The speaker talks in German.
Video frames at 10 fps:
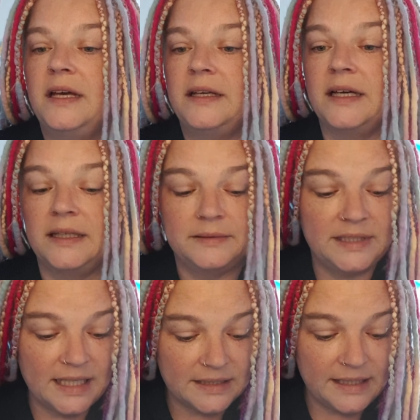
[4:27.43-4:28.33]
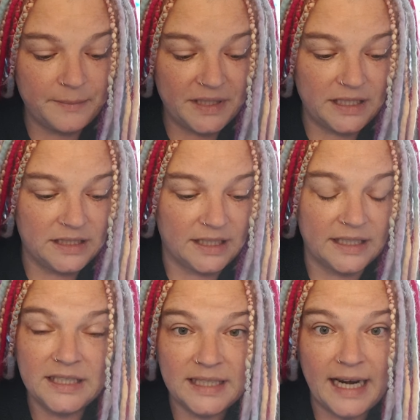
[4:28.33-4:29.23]
Ja, nachdem ich ihn dann
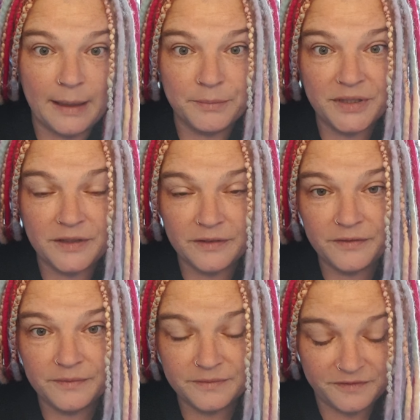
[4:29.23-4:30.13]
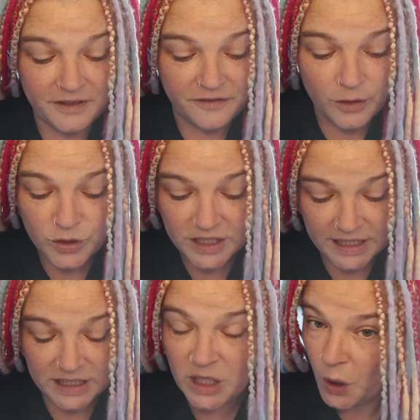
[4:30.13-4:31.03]
in der Lampe
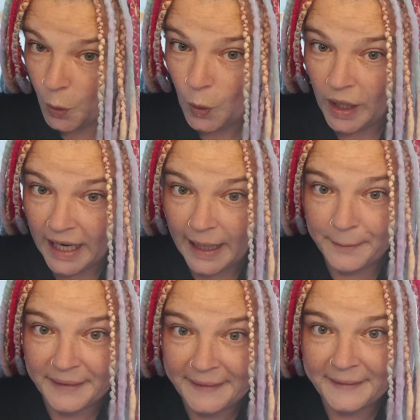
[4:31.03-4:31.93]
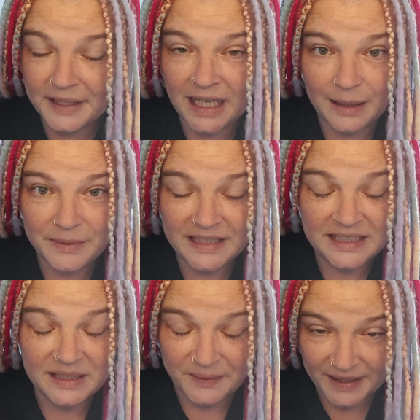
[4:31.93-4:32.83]
verflüssigt gerochen habe, habe ich
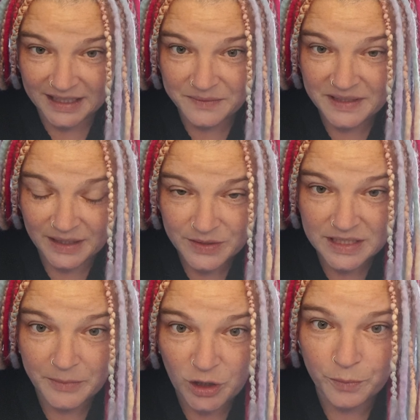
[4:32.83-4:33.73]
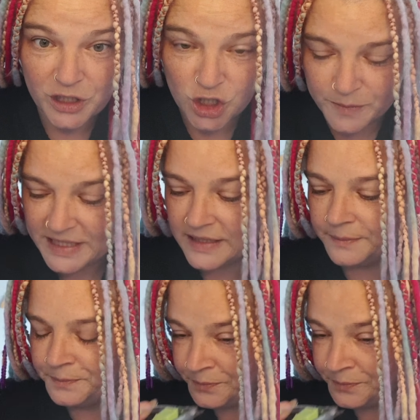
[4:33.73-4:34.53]
ihn auch gleich wieder aus dem Club geschmissen.